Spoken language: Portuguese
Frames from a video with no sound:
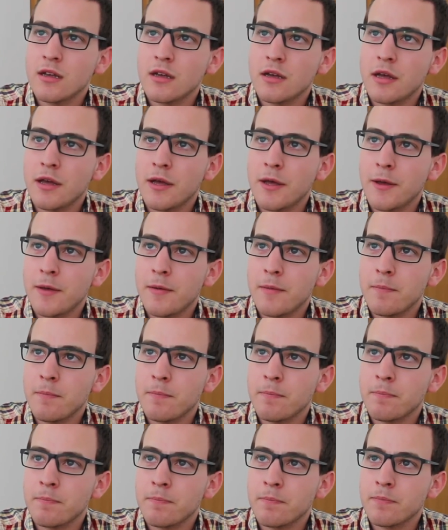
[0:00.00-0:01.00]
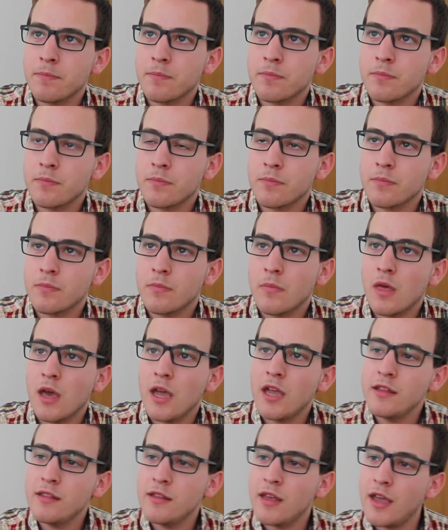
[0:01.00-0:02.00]
um, ehm,
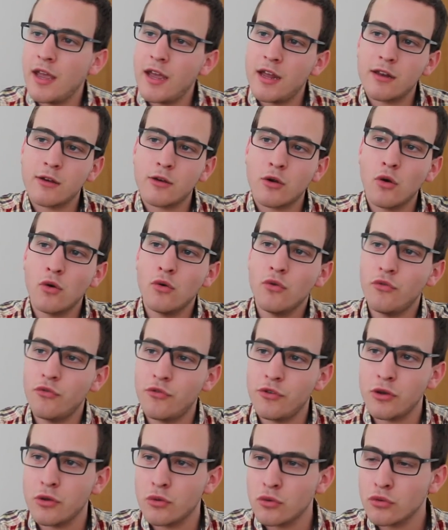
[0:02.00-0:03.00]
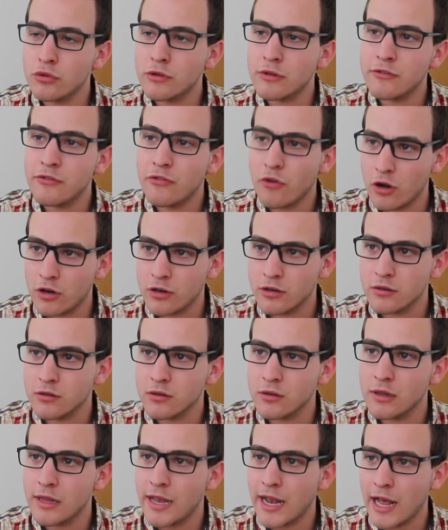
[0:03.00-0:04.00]
ainda era com um fio do telefone
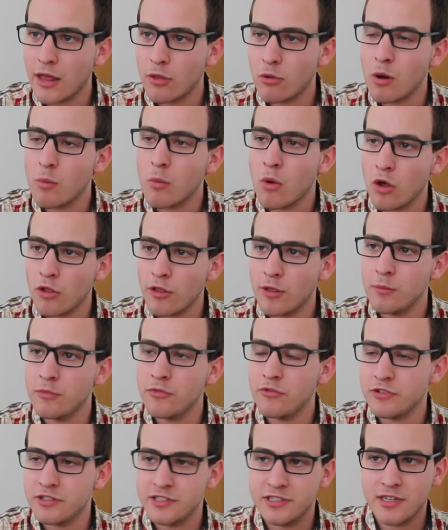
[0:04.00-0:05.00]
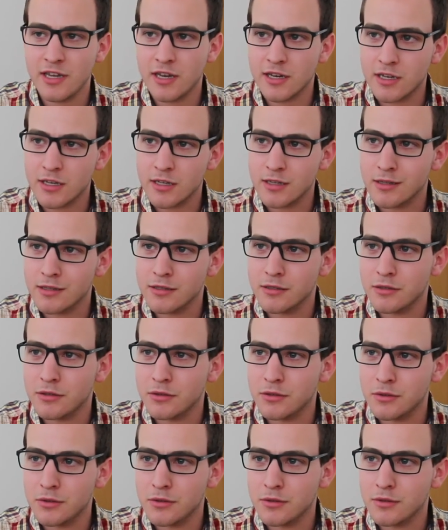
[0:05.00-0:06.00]
ligado à moda, fazia
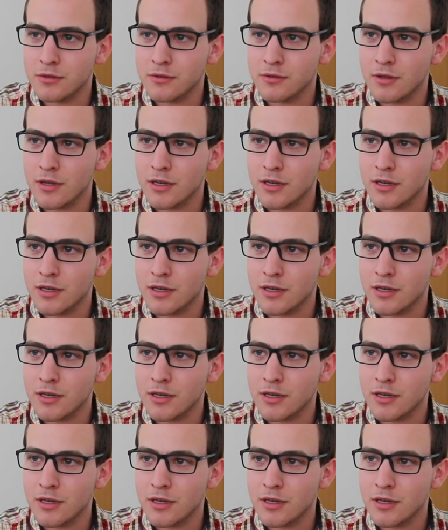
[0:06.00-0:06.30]
aquele,